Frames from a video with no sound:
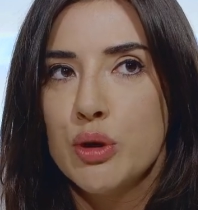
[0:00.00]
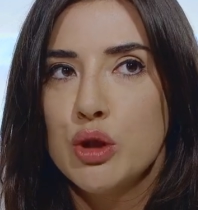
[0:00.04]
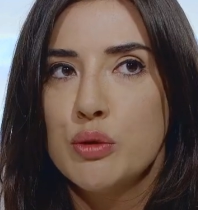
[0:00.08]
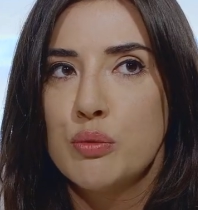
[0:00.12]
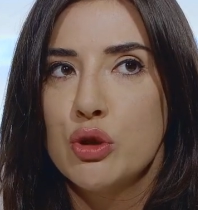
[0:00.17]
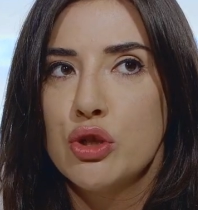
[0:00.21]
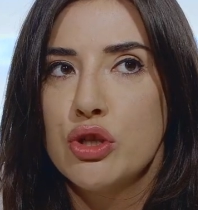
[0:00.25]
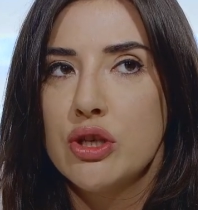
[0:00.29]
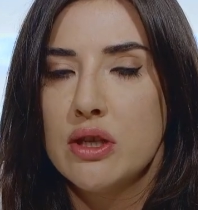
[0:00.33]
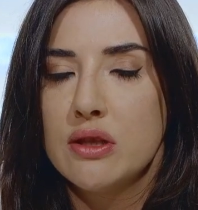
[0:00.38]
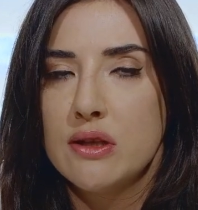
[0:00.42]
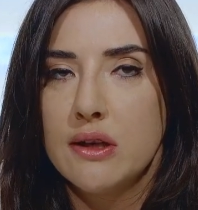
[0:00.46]
bo
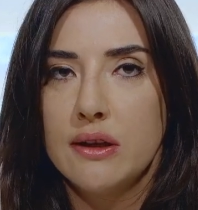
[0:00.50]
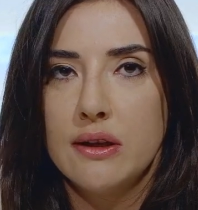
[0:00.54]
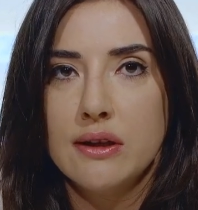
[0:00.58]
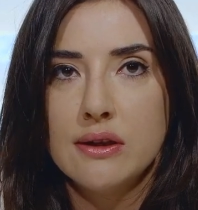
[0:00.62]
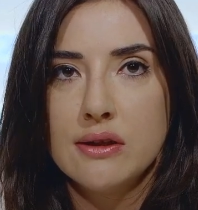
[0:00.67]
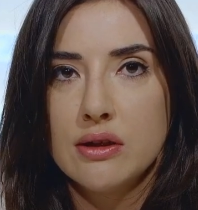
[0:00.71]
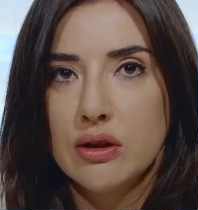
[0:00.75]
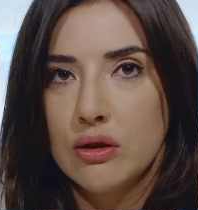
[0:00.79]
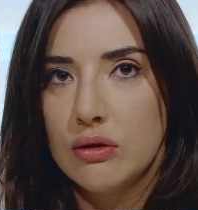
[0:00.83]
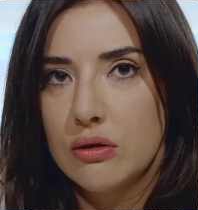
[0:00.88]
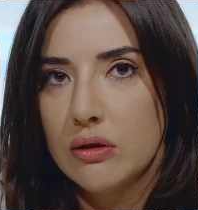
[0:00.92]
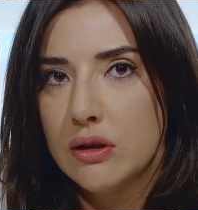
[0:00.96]
spójrzcie, z jednej
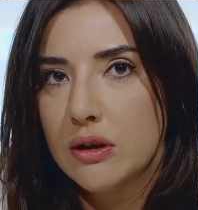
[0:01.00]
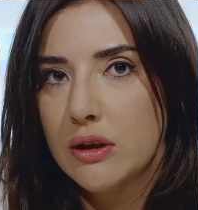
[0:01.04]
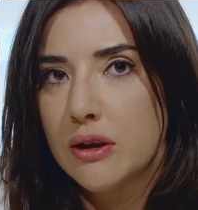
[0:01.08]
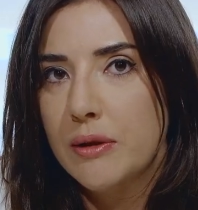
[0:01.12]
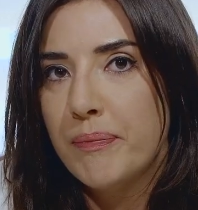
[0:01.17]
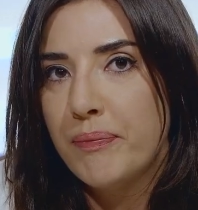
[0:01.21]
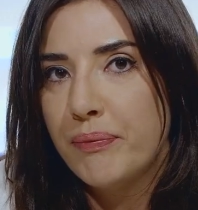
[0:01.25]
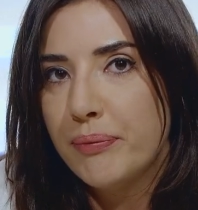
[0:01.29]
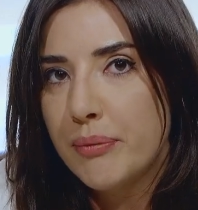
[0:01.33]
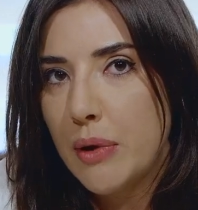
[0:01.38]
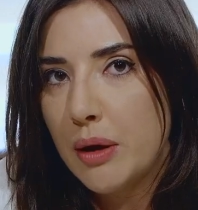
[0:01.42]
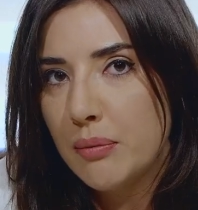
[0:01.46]

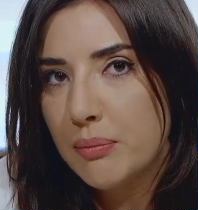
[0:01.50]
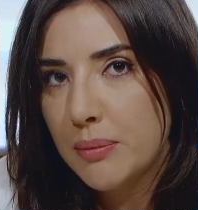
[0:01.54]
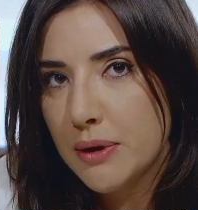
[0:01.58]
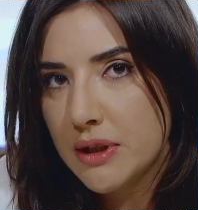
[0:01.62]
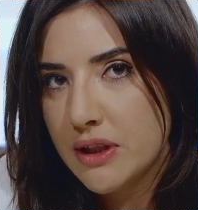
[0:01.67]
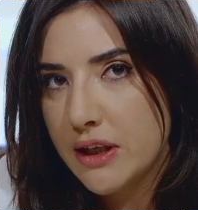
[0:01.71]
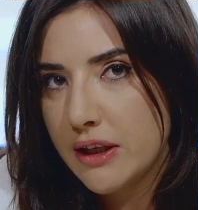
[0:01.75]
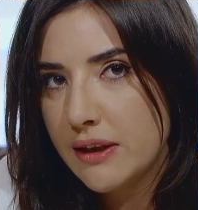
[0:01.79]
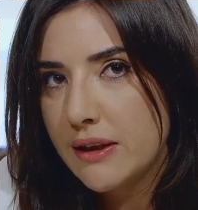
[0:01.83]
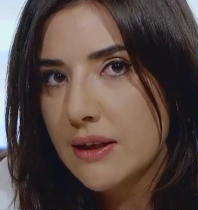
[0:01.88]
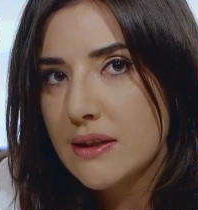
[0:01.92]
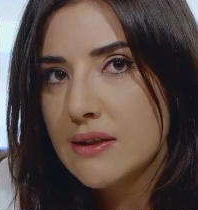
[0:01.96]
strony mamy
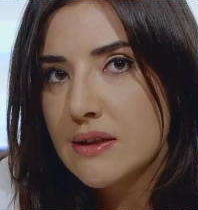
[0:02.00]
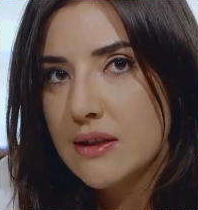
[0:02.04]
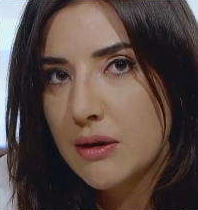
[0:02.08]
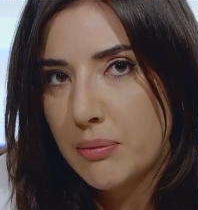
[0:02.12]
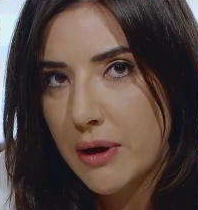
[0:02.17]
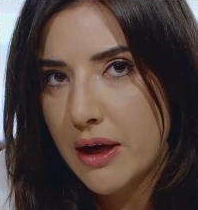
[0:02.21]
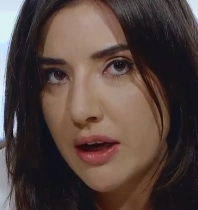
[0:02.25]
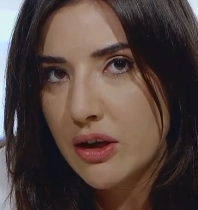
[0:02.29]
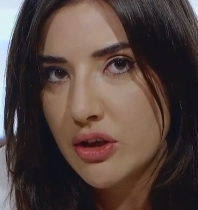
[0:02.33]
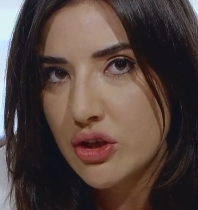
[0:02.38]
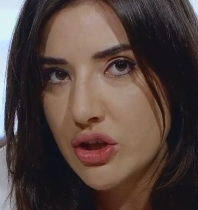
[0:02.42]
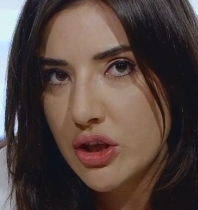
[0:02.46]
pacjenta z
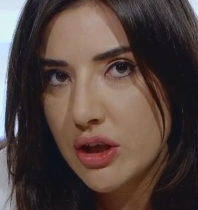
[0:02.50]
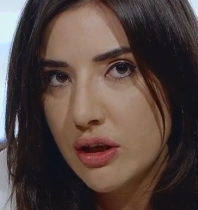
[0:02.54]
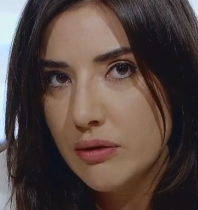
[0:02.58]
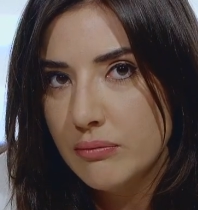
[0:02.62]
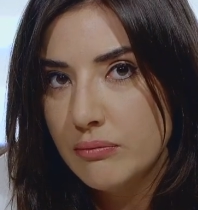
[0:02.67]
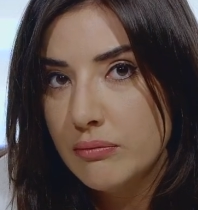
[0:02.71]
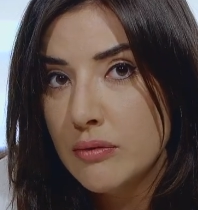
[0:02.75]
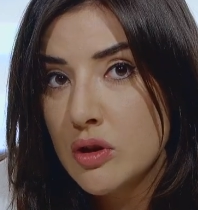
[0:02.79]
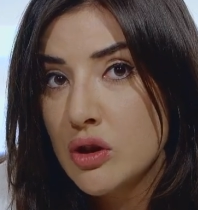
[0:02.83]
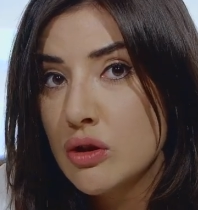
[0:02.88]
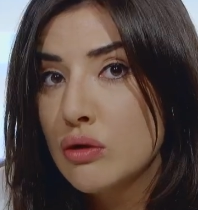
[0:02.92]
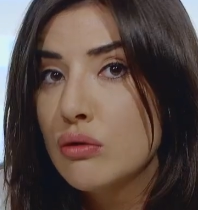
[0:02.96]

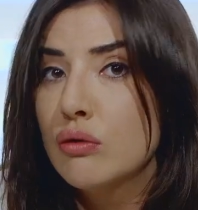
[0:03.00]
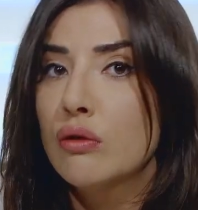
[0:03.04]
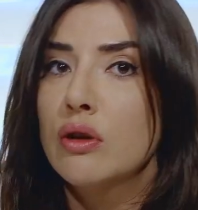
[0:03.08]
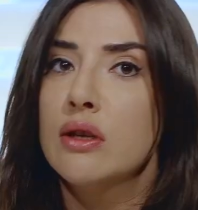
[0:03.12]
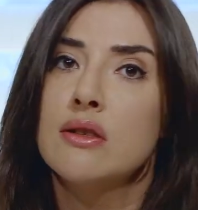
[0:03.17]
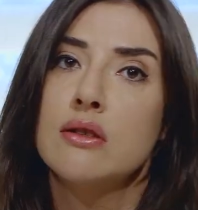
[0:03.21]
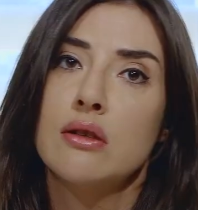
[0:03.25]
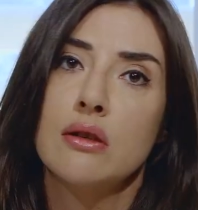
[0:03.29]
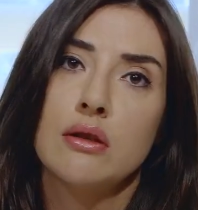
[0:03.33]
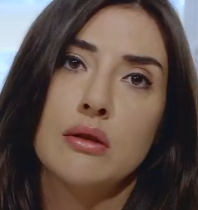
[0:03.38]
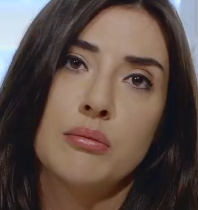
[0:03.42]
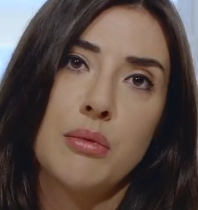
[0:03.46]
zaparciem, z
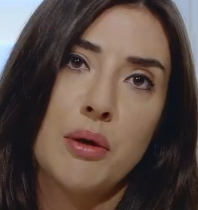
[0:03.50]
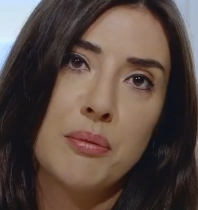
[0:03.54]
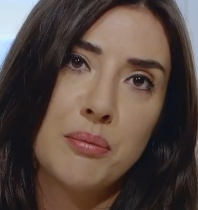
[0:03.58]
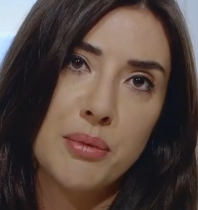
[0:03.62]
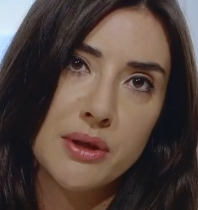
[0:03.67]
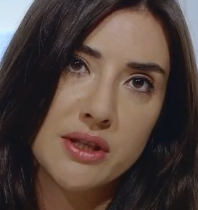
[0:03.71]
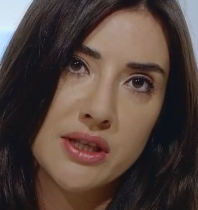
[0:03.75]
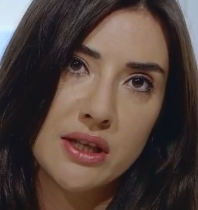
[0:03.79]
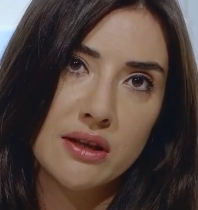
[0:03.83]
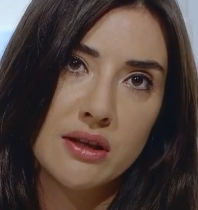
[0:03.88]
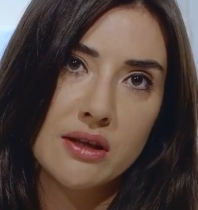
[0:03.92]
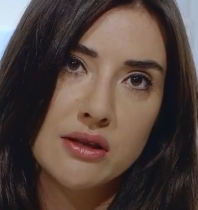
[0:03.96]
drugiej strony mamy
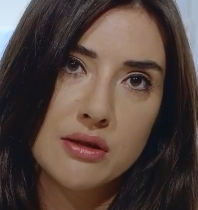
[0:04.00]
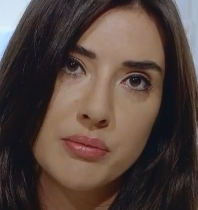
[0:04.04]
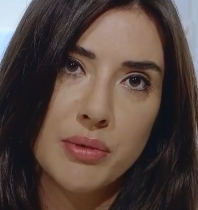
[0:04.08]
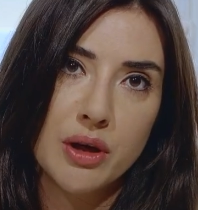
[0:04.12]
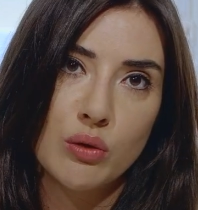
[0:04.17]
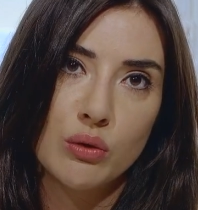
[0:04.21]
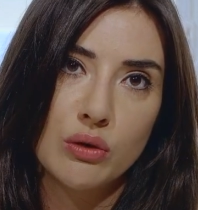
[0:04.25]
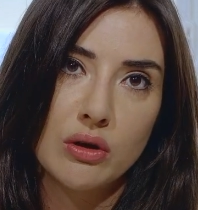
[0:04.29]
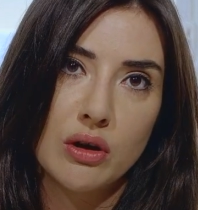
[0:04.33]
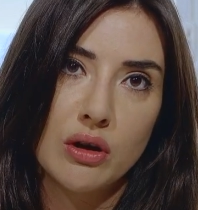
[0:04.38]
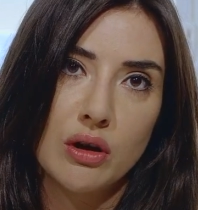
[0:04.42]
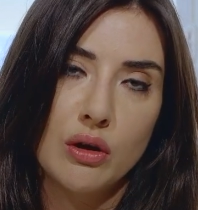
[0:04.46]
pacjenta z
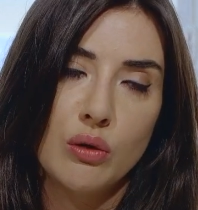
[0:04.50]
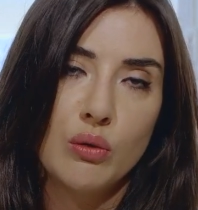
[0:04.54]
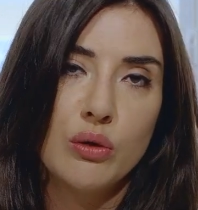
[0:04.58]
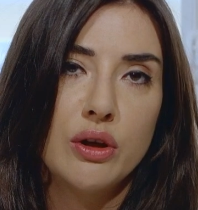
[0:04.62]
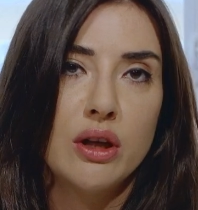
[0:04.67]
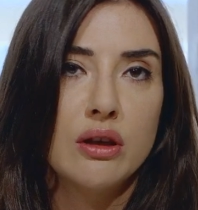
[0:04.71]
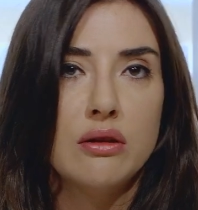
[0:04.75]
biegunką.